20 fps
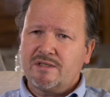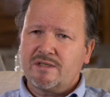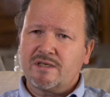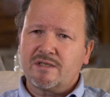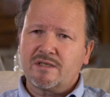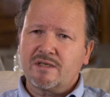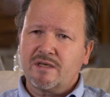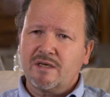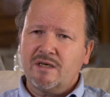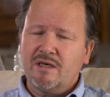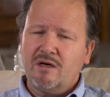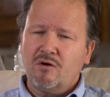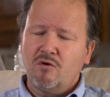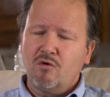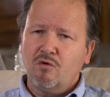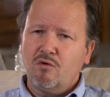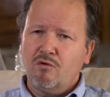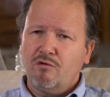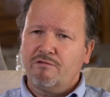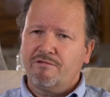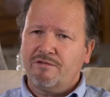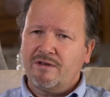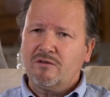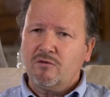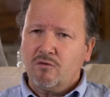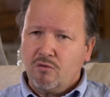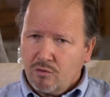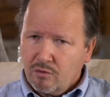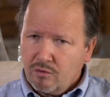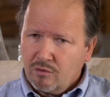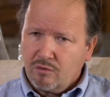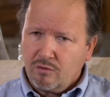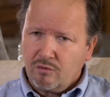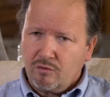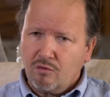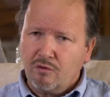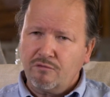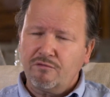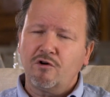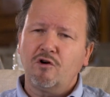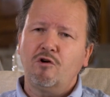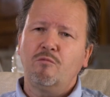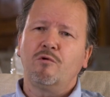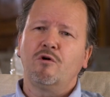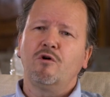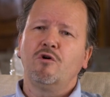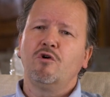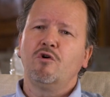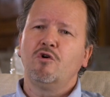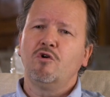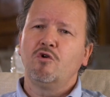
ça serait le 22 novembre